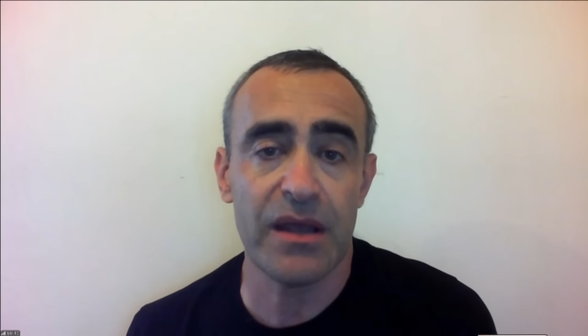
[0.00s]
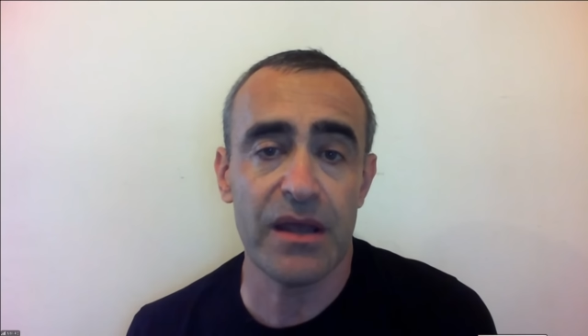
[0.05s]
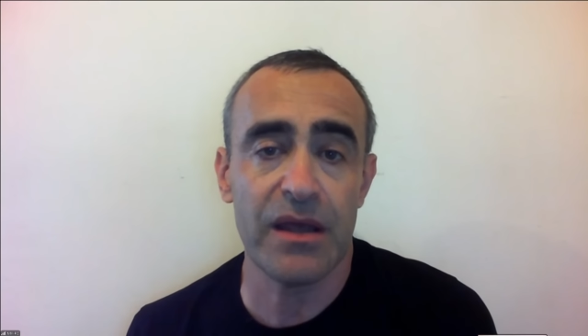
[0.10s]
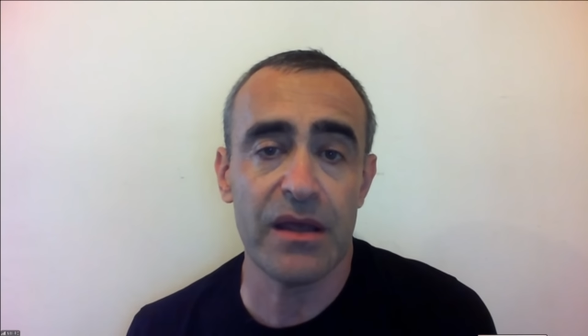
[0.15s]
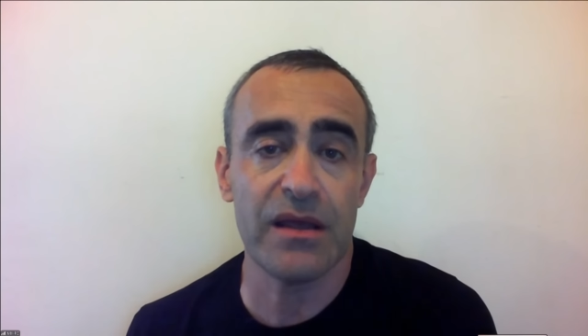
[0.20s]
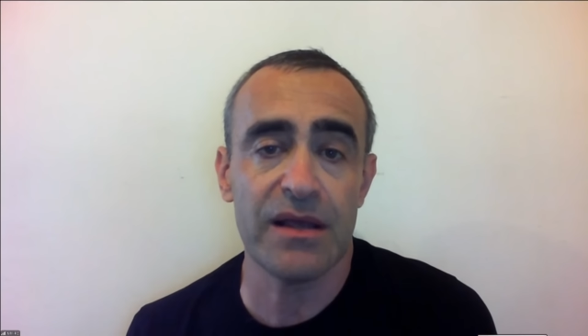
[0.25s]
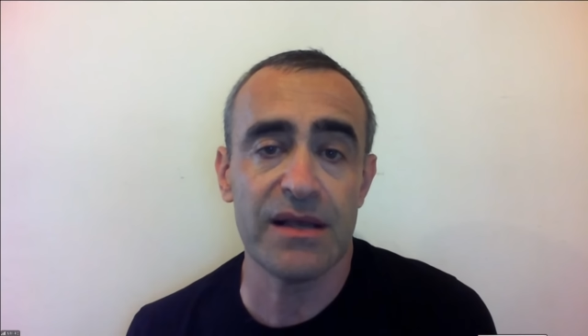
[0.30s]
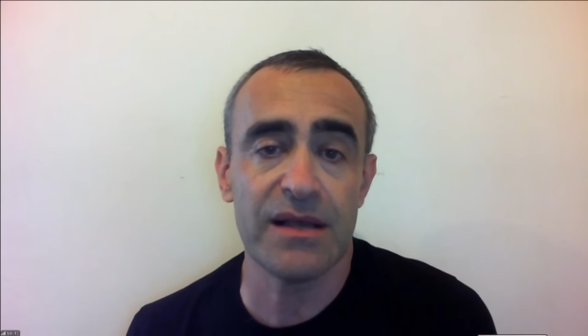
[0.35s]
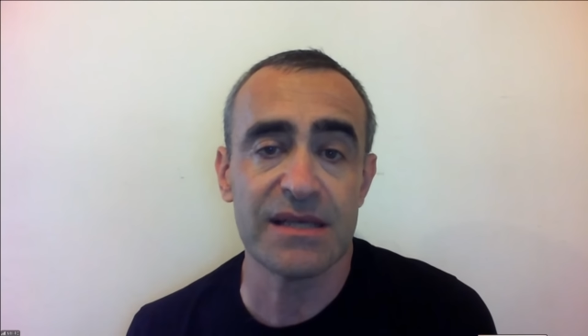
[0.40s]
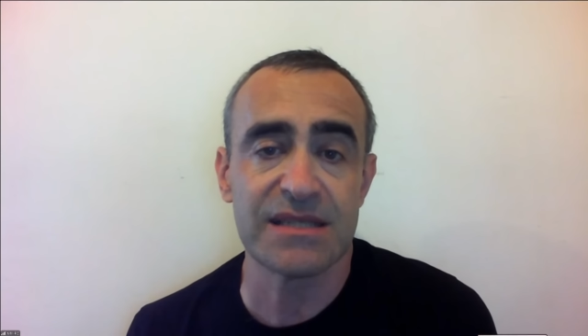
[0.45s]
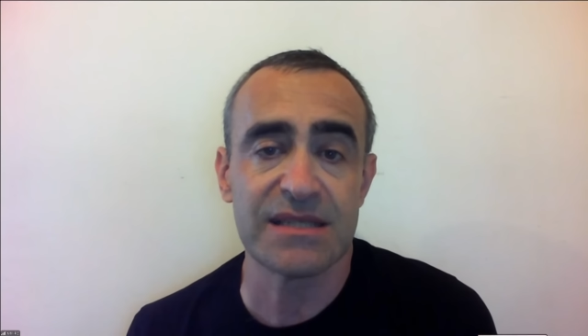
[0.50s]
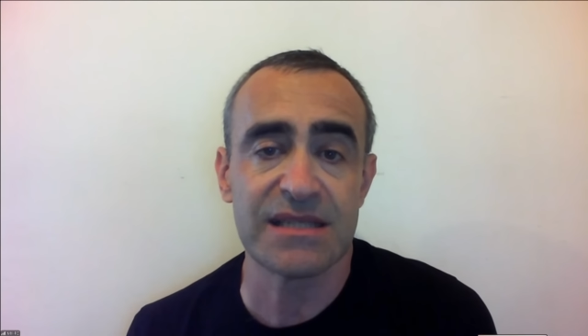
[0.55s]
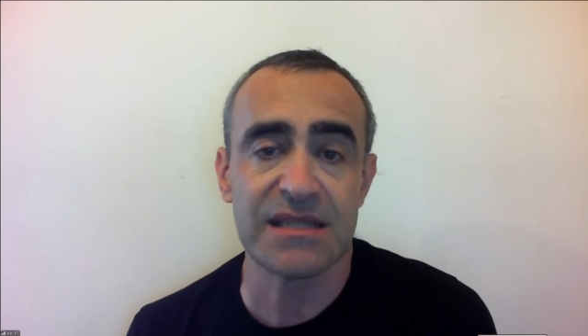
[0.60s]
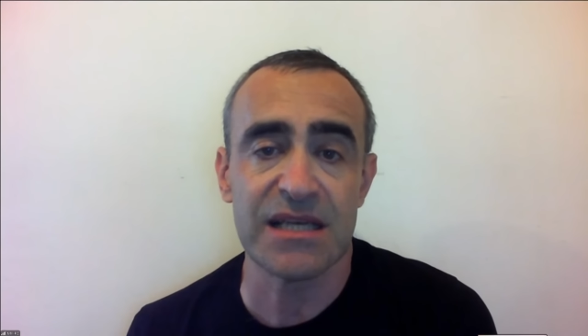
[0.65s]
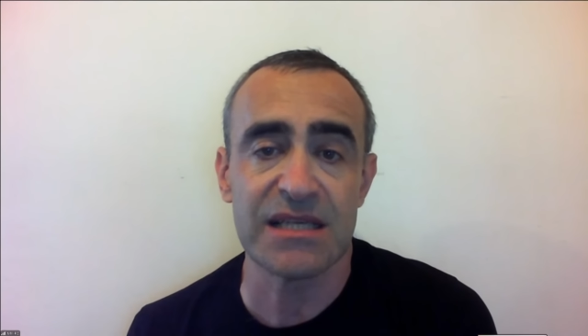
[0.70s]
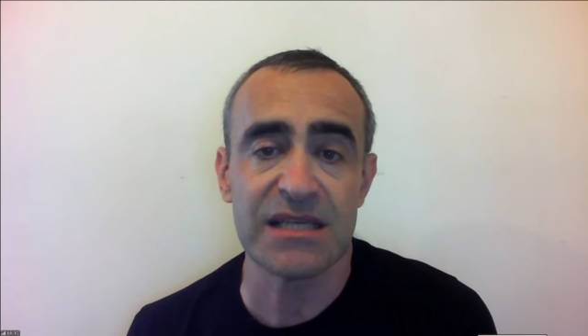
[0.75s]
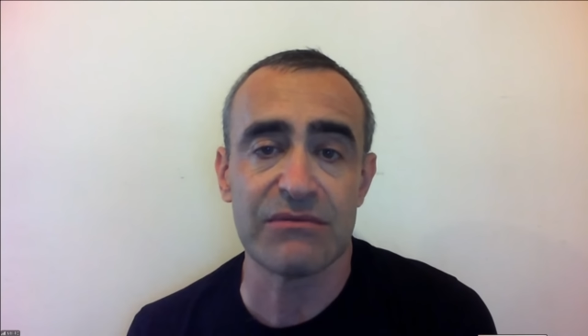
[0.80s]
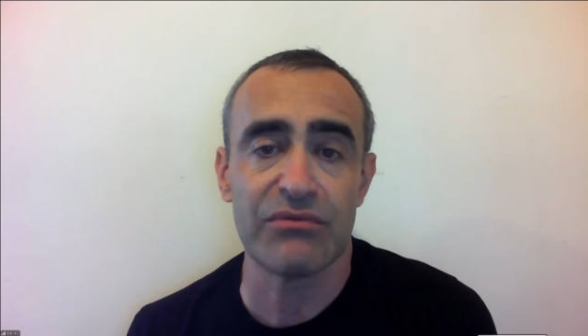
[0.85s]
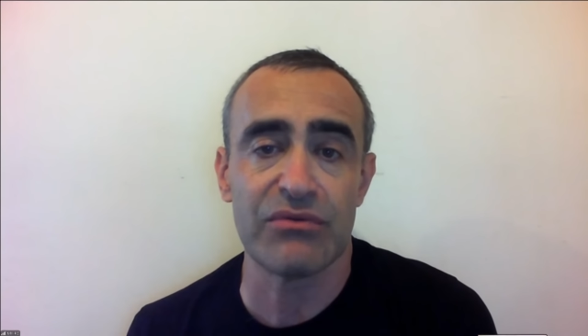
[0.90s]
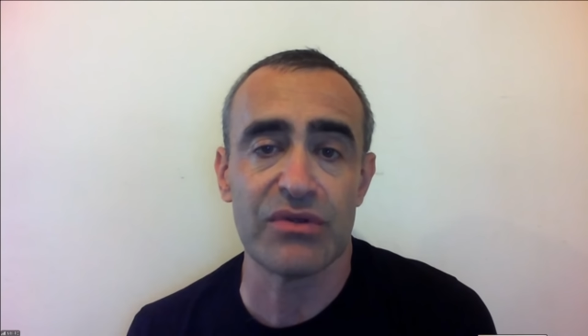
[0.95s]
Э,
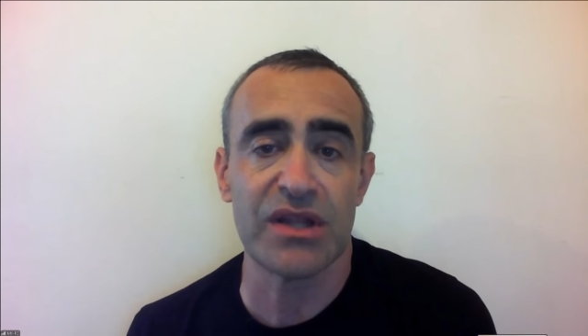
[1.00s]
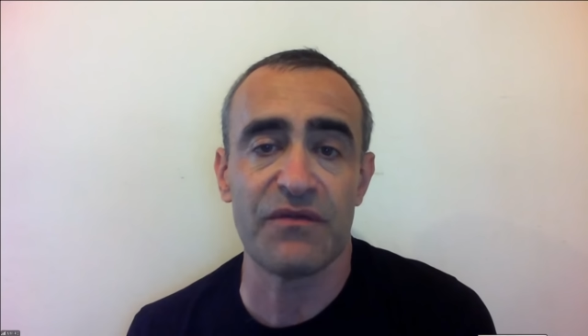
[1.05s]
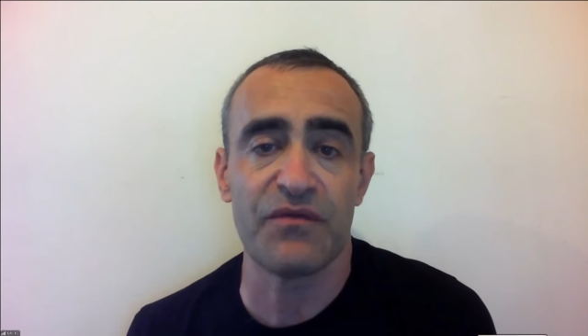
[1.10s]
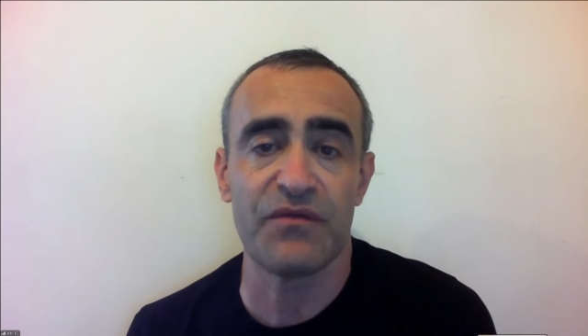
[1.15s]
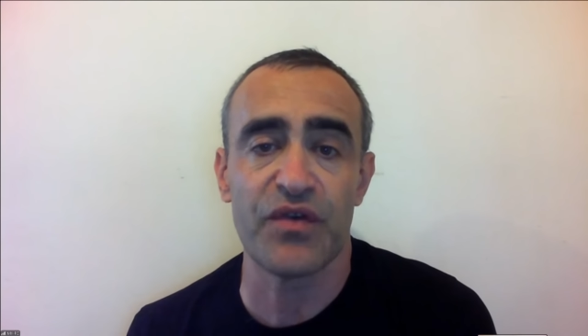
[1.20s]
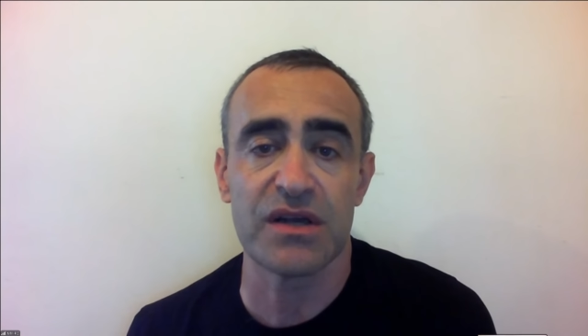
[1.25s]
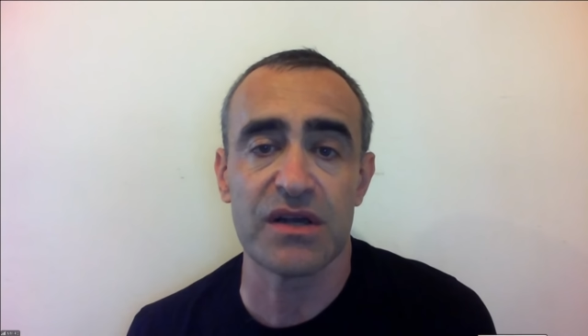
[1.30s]
естественно,